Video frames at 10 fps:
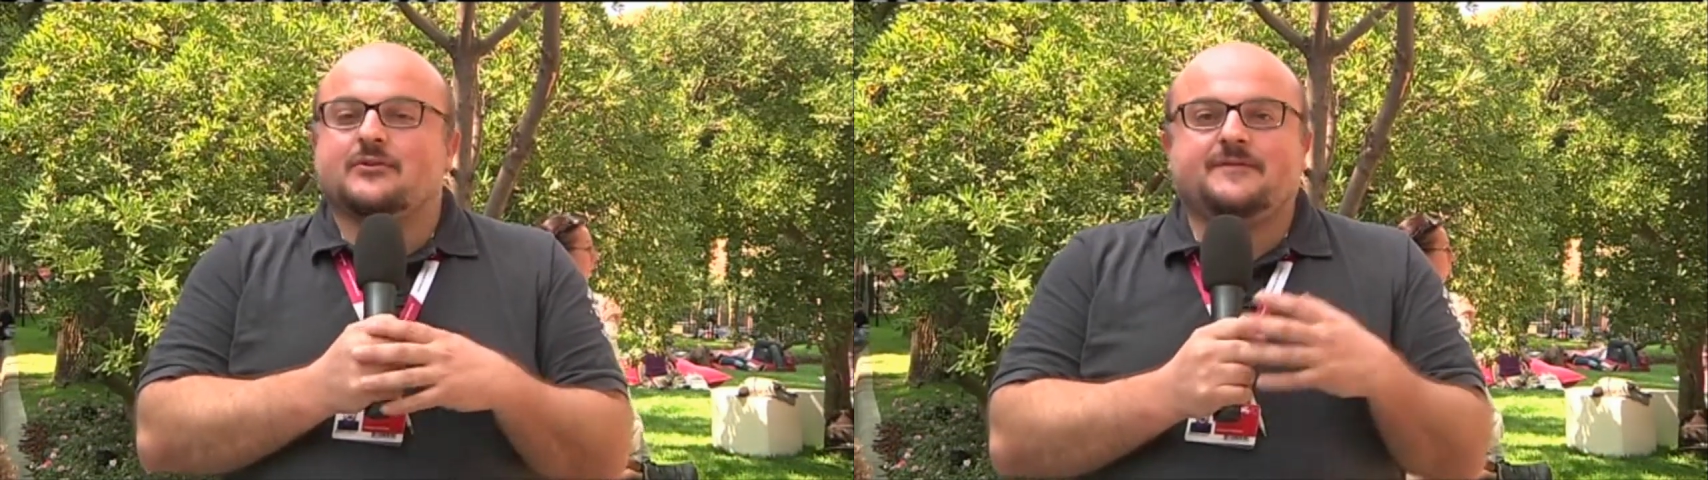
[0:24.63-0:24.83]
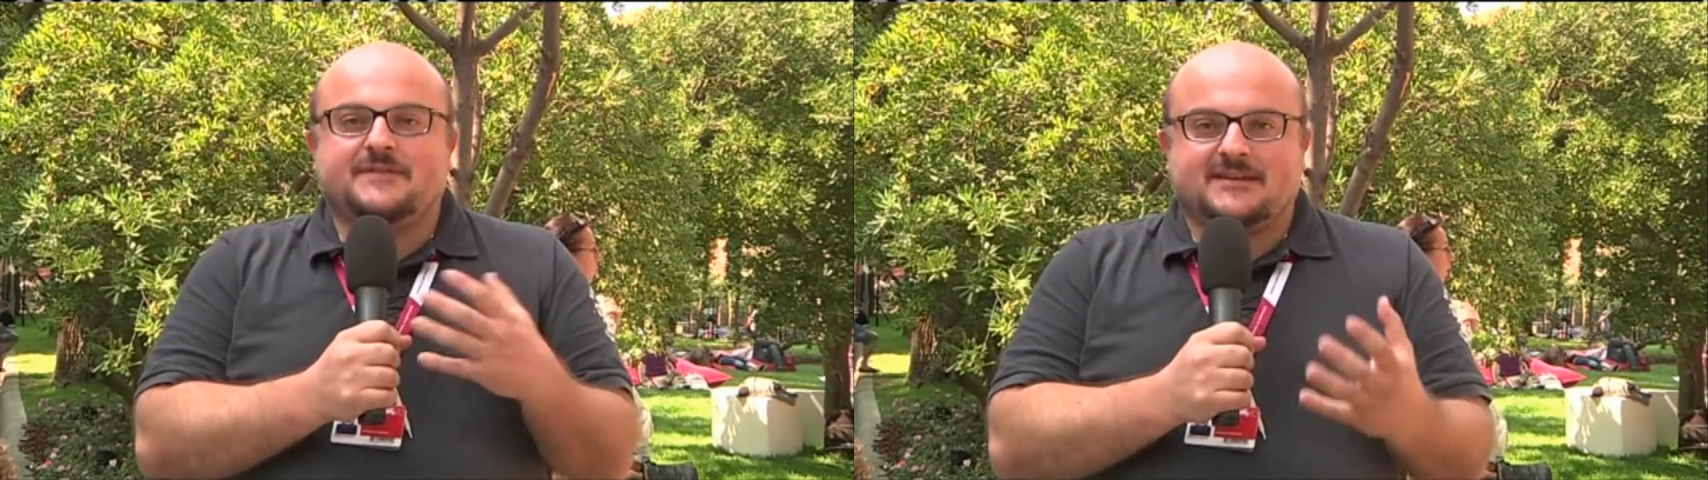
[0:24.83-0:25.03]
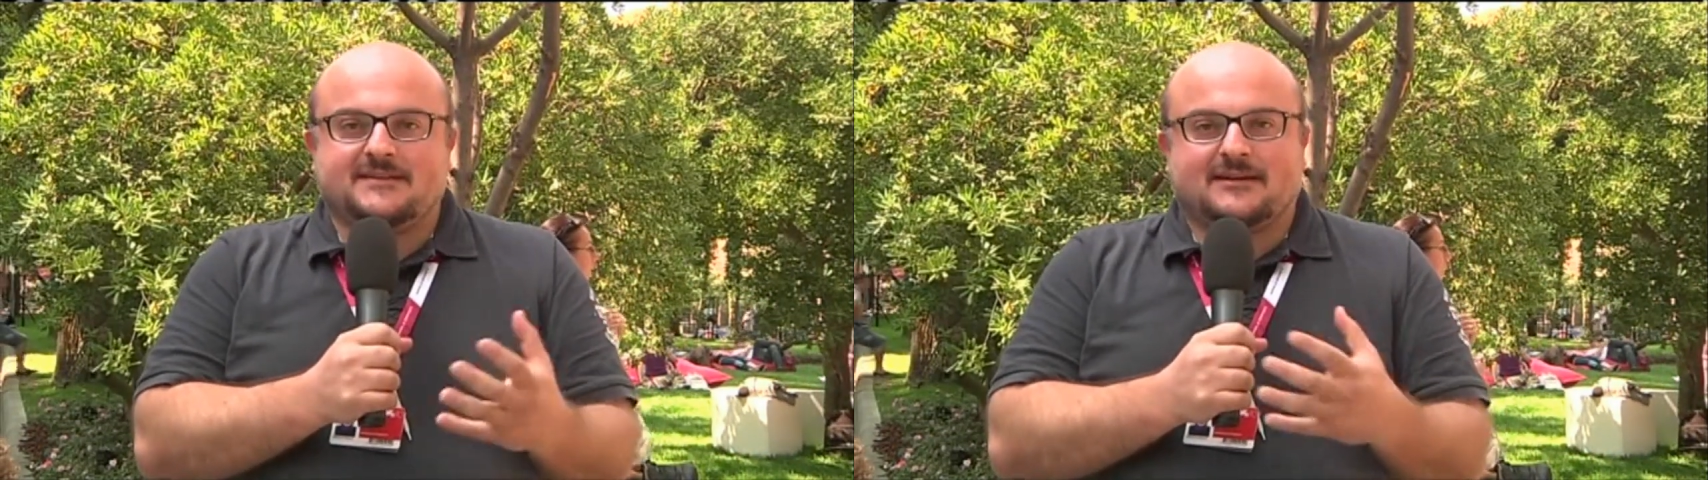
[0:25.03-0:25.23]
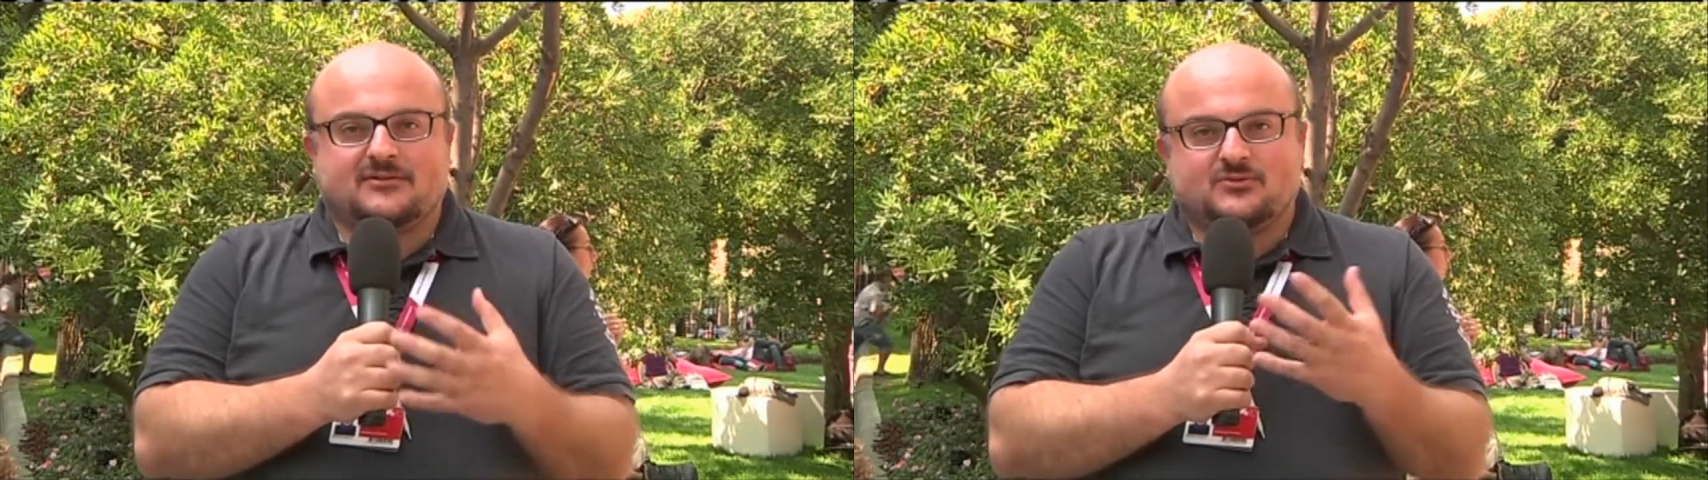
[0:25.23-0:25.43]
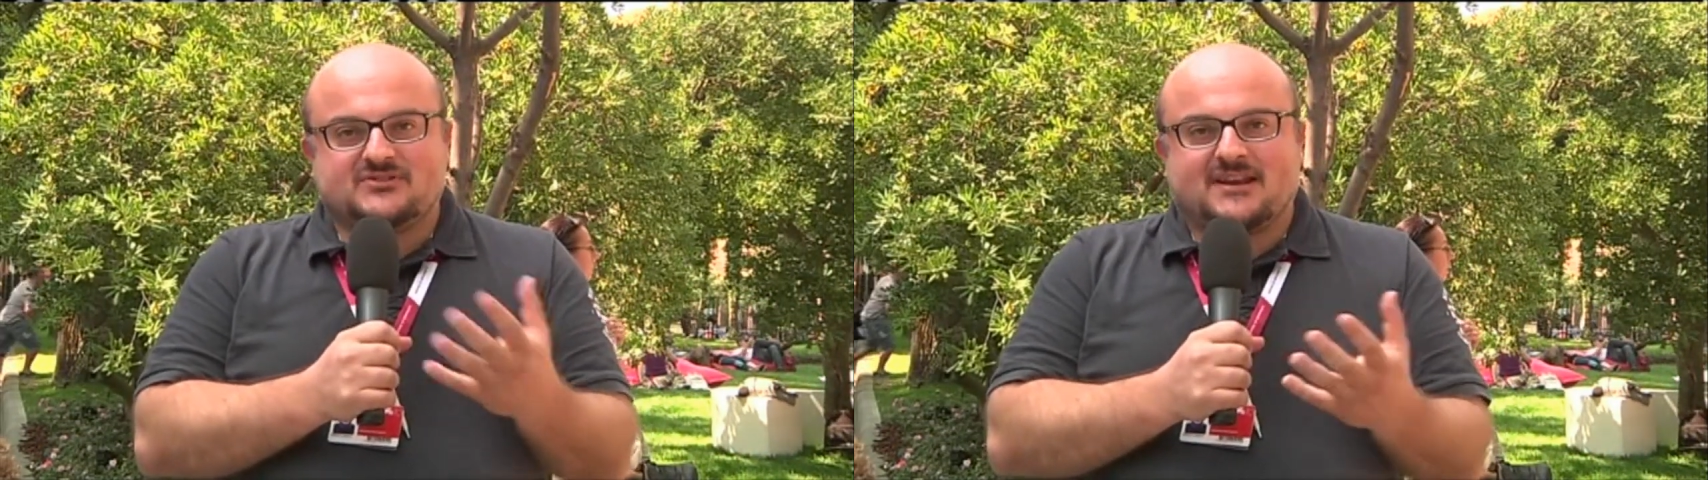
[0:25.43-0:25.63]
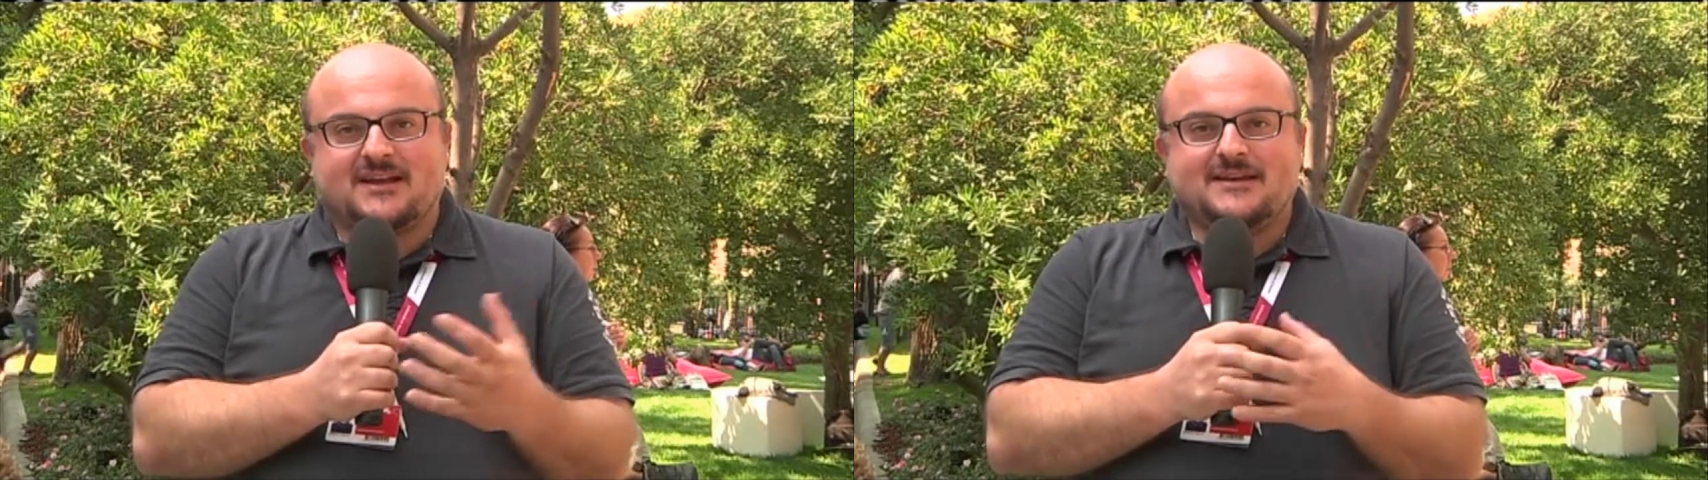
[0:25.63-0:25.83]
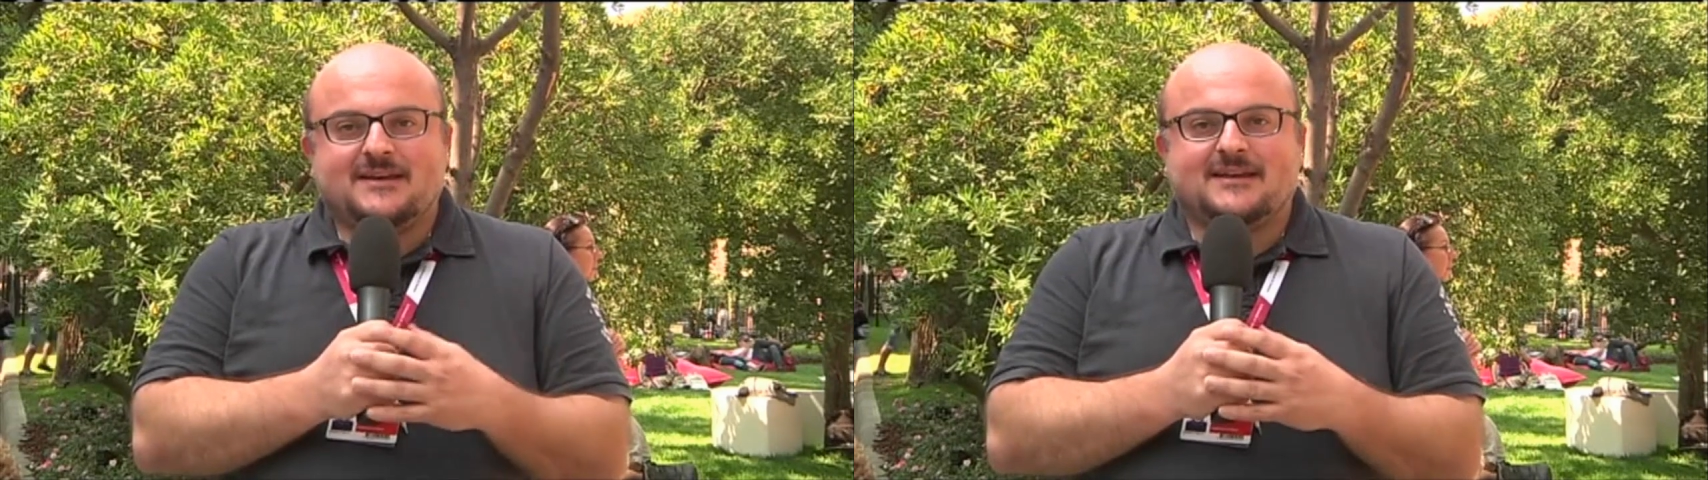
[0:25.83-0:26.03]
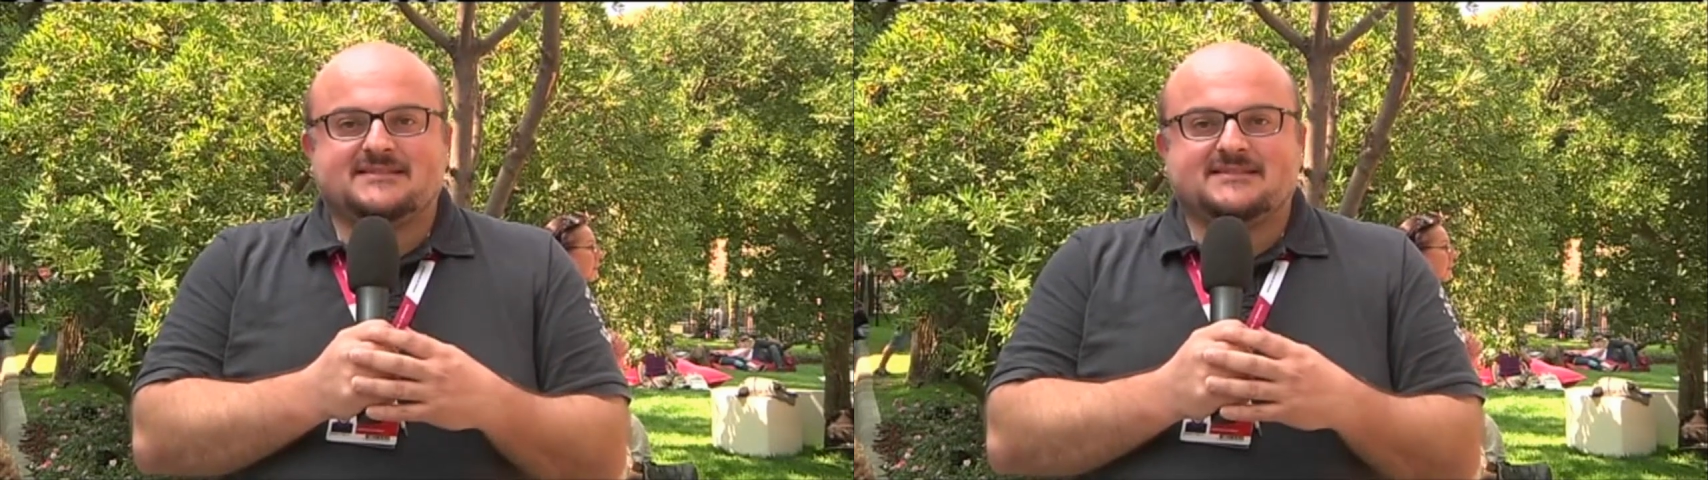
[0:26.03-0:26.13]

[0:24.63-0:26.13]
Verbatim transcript: infinita, lo dimostra eh,